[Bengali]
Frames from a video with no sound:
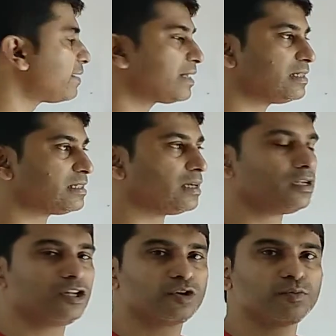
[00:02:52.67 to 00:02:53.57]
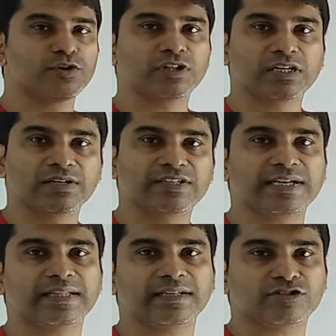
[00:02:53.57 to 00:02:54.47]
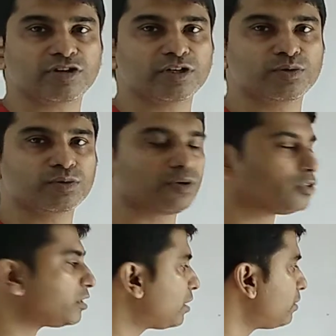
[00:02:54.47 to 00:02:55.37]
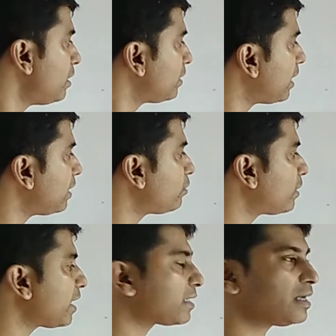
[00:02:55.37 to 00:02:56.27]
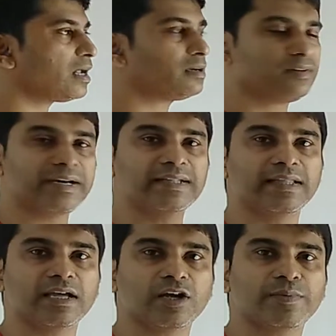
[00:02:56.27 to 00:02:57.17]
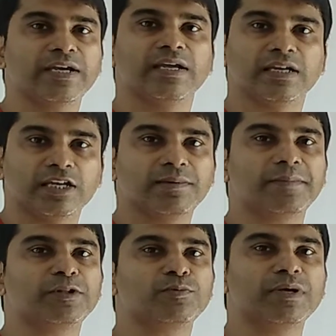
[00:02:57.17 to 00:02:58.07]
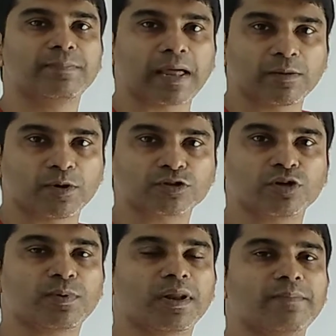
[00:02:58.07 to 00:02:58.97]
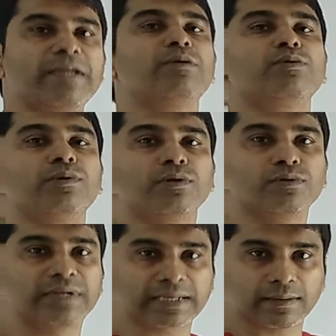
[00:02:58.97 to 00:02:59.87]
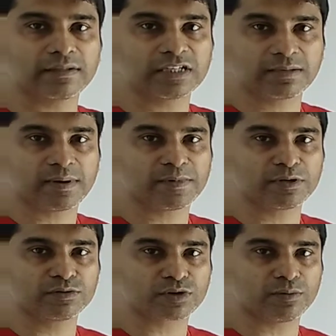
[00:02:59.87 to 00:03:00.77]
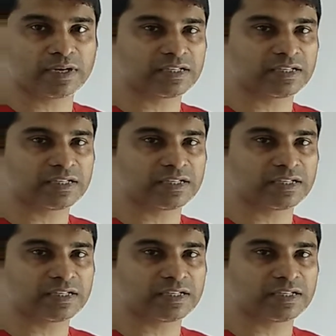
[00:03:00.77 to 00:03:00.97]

এগ্রিকালচার তুমি যদি কৃষিক্ষেত্রের সঙ্গে যুক্ত হতে চাও তাহলে তোমাকে একটা ট্রেনিং দেওয়া হবে কিভাবে তুমি ভালো ফসল ফলাবে নতুন নতুন টেকনোলজি কিভাবে ইউজ করবে